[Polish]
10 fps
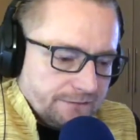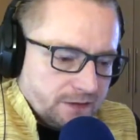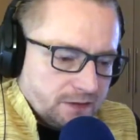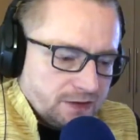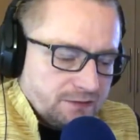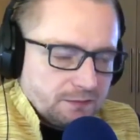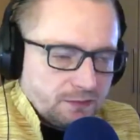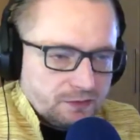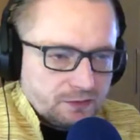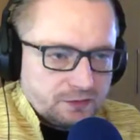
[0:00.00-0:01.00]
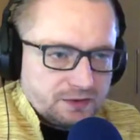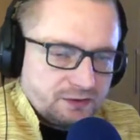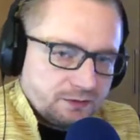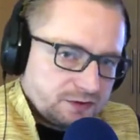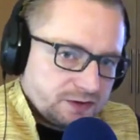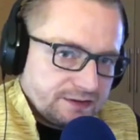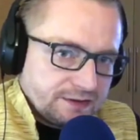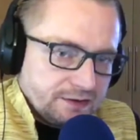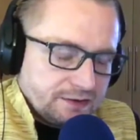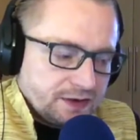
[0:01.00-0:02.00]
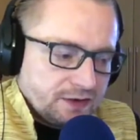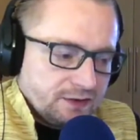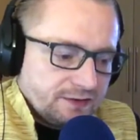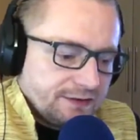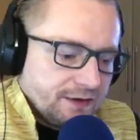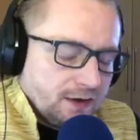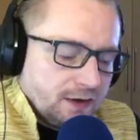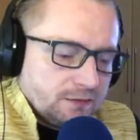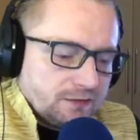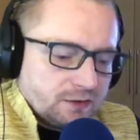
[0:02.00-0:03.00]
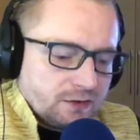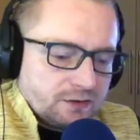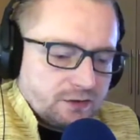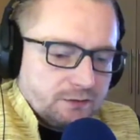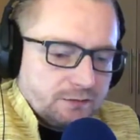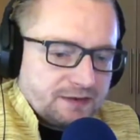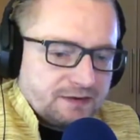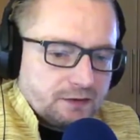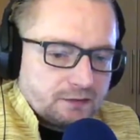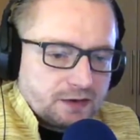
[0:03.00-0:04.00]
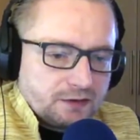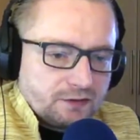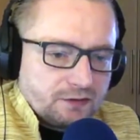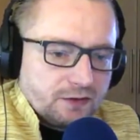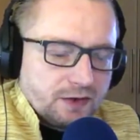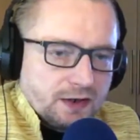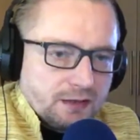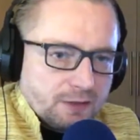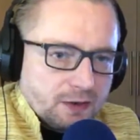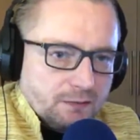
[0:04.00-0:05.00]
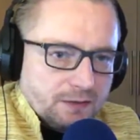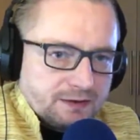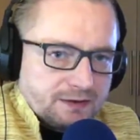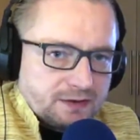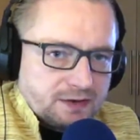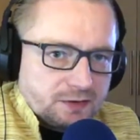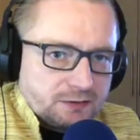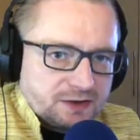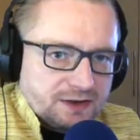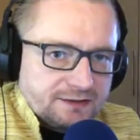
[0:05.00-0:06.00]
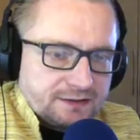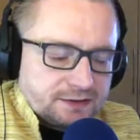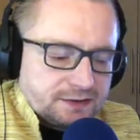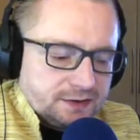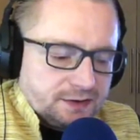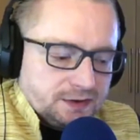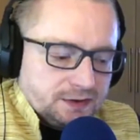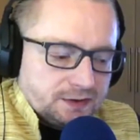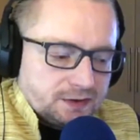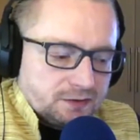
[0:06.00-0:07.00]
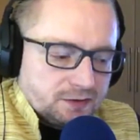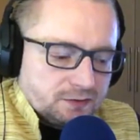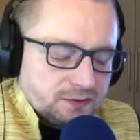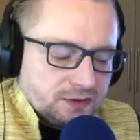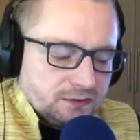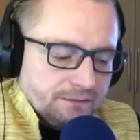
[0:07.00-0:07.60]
która jest po polsku, która jest tłumaczona z angielskiego, jest pewnego razu impresją tego, co Prabhupada chciał nam przekazać i czego nauczał.